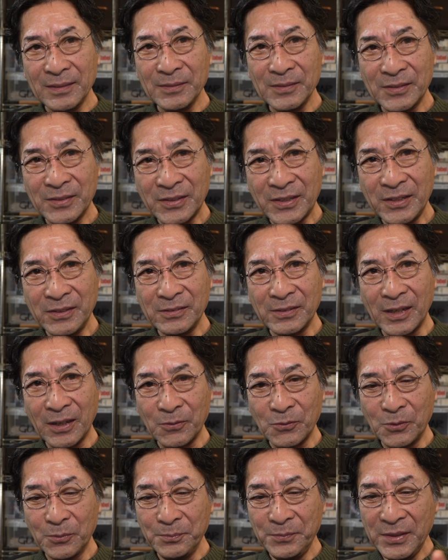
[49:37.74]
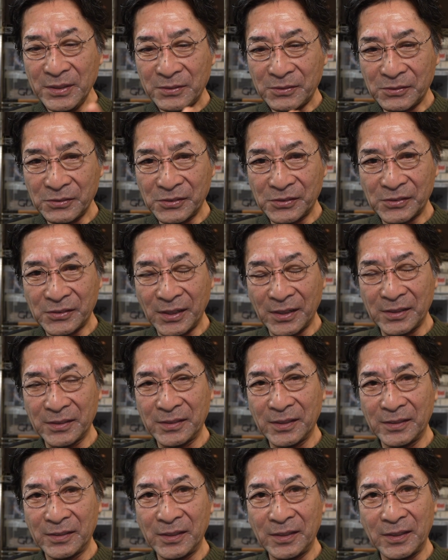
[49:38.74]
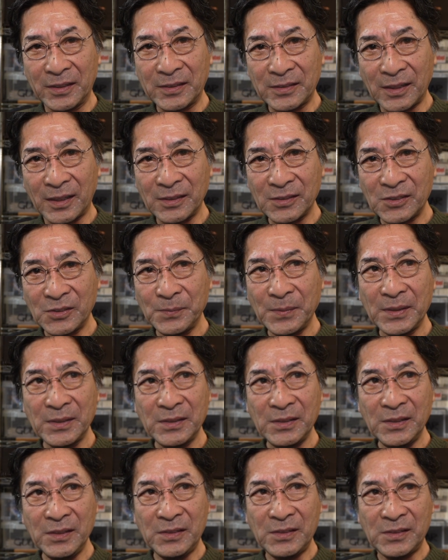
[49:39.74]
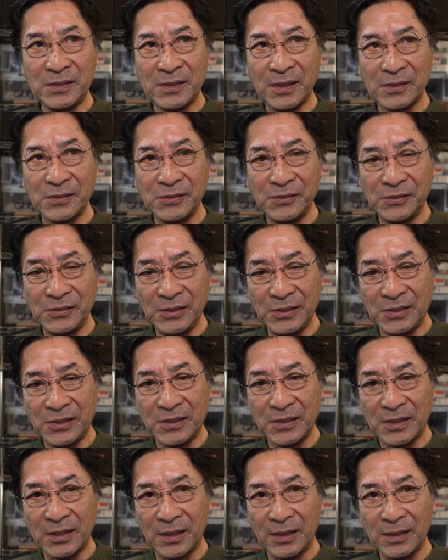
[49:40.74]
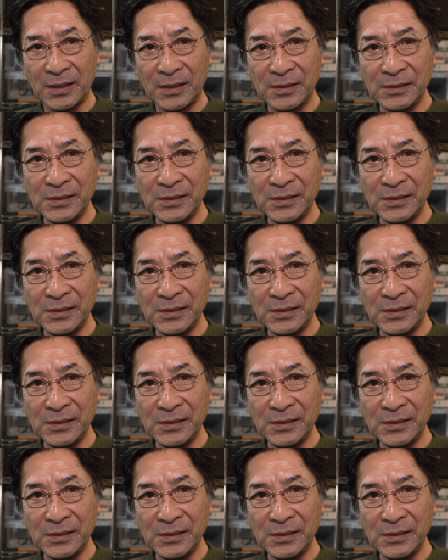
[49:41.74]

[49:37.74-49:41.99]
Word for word: スキルがこうミックスされて出てきたつまり 1+1 が